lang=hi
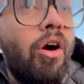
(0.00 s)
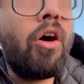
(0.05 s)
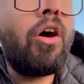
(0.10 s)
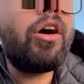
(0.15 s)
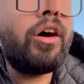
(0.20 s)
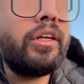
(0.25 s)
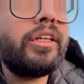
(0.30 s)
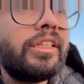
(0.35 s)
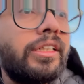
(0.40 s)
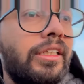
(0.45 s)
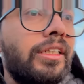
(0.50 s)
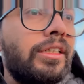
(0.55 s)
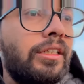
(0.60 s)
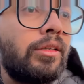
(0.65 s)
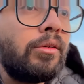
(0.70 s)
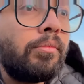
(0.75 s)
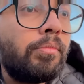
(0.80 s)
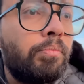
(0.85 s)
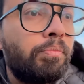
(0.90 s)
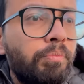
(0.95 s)
और
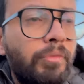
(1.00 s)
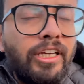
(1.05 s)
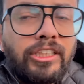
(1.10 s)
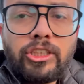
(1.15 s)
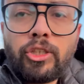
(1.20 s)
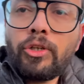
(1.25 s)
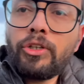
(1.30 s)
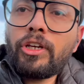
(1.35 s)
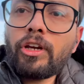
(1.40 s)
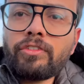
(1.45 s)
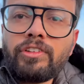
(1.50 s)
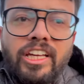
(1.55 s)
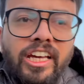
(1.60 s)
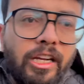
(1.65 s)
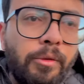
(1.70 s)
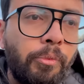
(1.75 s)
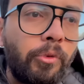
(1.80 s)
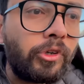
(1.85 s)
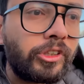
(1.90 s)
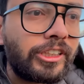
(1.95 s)
मेजोरिटी ऑफ द
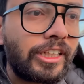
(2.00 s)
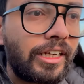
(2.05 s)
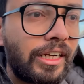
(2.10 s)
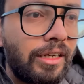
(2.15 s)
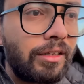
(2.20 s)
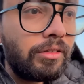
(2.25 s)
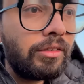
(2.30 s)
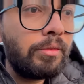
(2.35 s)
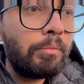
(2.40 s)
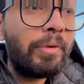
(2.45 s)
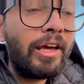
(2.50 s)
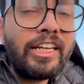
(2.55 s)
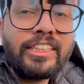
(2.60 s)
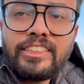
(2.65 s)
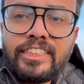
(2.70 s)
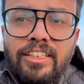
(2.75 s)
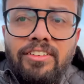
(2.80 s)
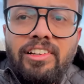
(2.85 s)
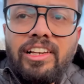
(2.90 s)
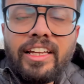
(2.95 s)
एयरपोर्ट्स है ना पहले
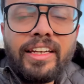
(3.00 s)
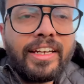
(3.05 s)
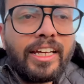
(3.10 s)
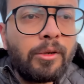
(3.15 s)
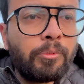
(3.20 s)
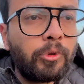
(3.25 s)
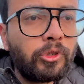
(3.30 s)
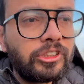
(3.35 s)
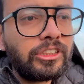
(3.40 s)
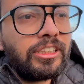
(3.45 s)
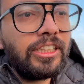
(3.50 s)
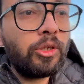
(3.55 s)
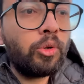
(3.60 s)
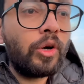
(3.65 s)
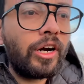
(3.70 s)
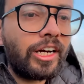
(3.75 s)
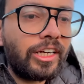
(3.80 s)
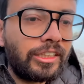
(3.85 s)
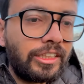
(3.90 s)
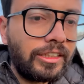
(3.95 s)
सिविलियन एयरपोर्ट्स नहीं
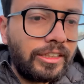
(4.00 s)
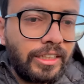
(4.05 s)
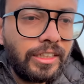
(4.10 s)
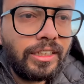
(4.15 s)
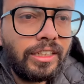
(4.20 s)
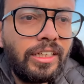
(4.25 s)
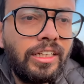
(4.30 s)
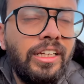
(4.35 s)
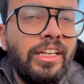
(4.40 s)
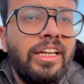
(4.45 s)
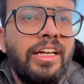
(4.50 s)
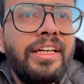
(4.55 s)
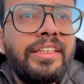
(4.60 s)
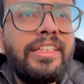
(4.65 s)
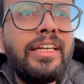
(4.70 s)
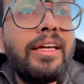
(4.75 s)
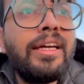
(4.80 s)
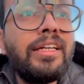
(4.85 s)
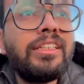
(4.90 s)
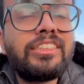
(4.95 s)
हुआ करते थे
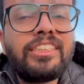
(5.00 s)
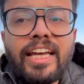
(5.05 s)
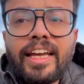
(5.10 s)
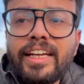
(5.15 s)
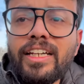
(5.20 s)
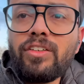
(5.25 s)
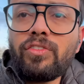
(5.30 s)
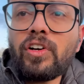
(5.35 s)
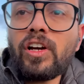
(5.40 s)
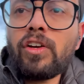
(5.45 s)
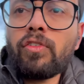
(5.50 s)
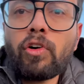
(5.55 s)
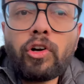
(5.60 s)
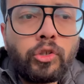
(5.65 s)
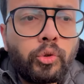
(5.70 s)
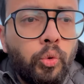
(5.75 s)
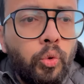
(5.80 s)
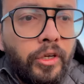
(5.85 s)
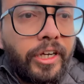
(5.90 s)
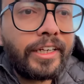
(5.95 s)
ये सेकेंड वर्ल्ड वॉर
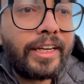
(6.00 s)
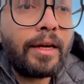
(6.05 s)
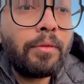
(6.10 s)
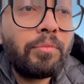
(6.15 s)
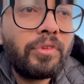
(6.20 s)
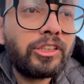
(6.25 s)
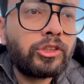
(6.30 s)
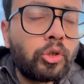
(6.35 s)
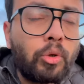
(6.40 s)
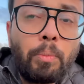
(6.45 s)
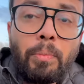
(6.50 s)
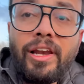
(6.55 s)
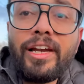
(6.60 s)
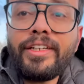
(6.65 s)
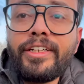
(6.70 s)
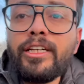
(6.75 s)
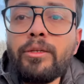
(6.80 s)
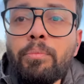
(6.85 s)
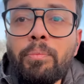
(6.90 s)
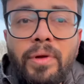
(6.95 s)
टू के टाइम इसको
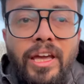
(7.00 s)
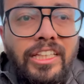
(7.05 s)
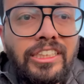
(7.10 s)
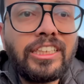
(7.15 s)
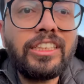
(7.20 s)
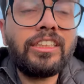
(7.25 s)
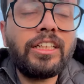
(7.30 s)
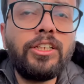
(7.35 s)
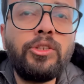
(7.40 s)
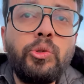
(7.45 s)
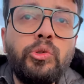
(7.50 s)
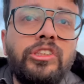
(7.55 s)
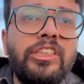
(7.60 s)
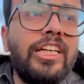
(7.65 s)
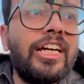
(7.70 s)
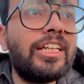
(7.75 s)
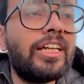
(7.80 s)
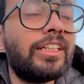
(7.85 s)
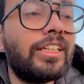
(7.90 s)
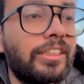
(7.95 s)
मिलिट्री बेस की तरह यूज़
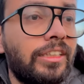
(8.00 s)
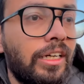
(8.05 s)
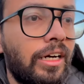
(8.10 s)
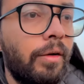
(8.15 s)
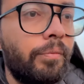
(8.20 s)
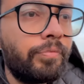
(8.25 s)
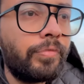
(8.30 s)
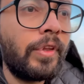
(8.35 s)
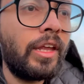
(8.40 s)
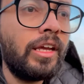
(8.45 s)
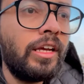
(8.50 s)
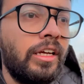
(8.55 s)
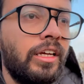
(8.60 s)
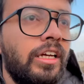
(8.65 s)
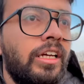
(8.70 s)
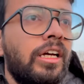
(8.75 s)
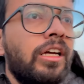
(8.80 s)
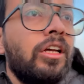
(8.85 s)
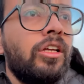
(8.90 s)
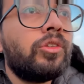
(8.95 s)
किया जाता था
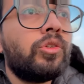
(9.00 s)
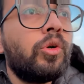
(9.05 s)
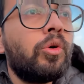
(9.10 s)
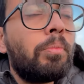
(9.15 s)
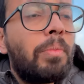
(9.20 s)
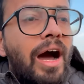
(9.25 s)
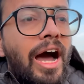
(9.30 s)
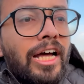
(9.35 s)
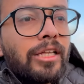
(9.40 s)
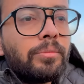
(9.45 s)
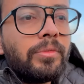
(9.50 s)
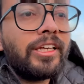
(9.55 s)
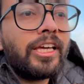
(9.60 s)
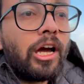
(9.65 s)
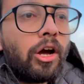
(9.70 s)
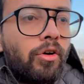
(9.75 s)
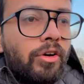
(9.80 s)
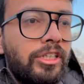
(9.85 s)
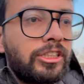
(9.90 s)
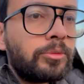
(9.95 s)
तो बाद में
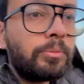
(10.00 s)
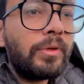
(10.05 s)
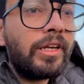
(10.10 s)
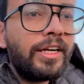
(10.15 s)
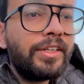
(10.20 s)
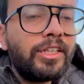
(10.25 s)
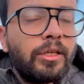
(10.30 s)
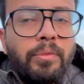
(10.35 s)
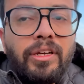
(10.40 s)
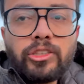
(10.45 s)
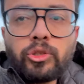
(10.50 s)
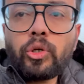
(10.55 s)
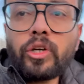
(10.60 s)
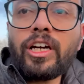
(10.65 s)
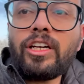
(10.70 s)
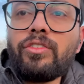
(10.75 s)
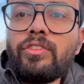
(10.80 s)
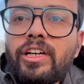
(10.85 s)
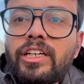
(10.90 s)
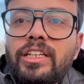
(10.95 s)
क्या हुआ इस मिलिट्री बेस को
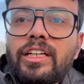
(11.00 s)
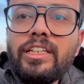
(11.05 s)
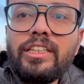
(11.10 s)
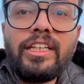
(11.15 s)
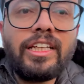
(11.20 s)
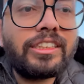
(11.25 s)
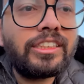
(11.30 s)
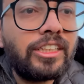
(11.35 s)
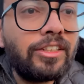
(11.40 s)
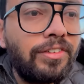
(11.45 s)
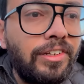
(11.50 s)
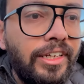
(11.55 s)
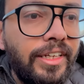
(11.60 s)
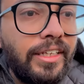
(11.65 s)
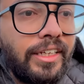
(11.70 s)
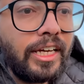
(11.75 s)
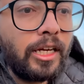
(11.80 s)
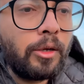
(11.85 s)
कन्वर्ट कर दिया सिविलियन